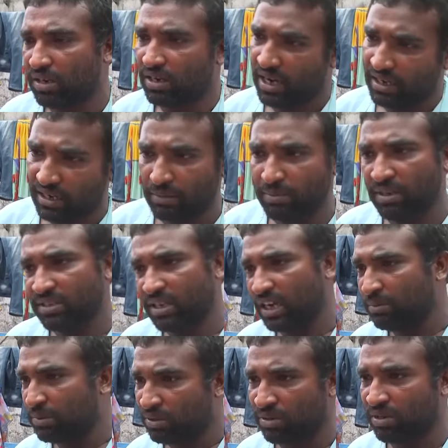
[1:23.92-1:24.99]
నా అంటే
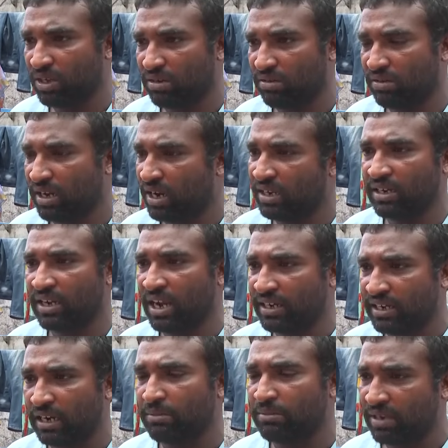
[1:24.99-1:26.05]
చాలామంది ఉన్నారు నా నా
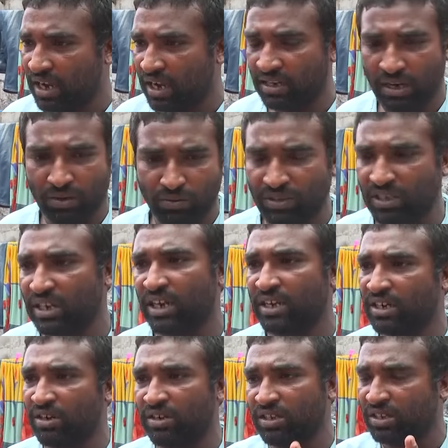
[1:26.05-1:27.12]
అంటే నా నా కూతురు
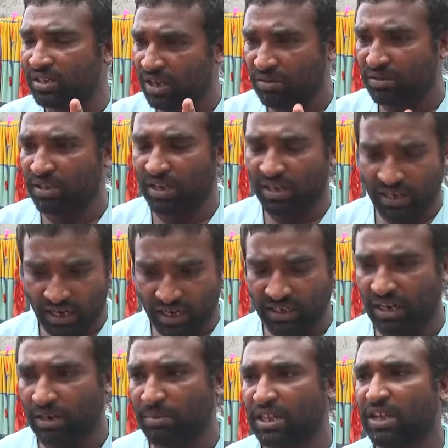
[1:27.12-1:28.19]
అలాంటి నాకు నా
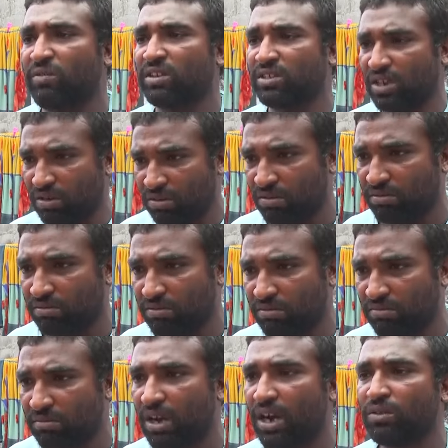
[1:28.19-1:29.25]
అంటే ఆడపిల్లకి ఎవరు జరగకూడదు
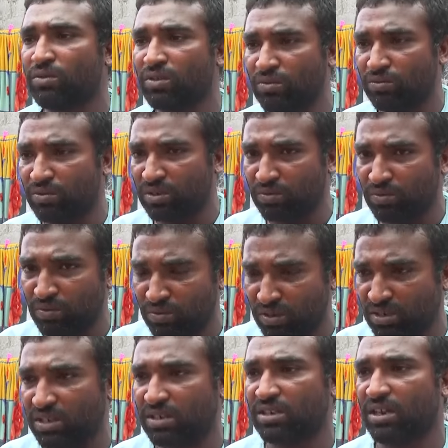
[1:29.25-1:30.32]
అడి ఉరి ఉరి
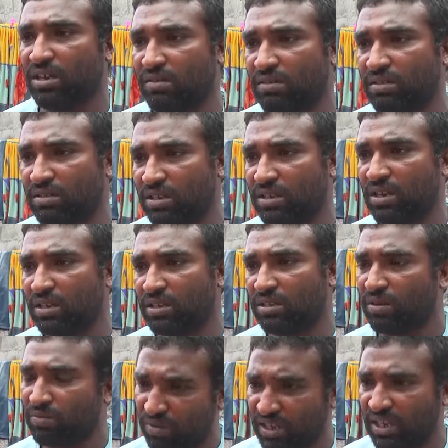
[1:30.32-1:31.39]
ఉరి చేసి చేయాలి
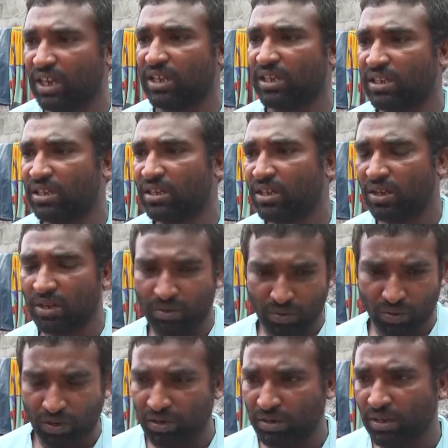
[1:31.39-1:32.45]
అవి వెయ్యాలి
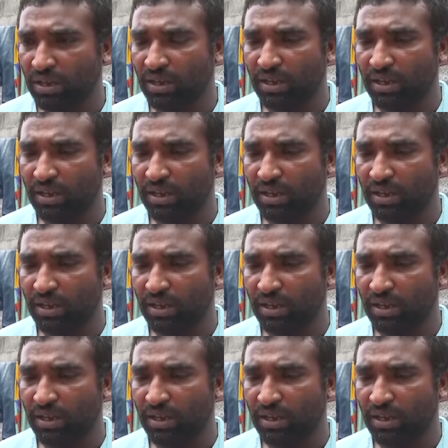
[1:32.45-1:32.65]
రోడ్డు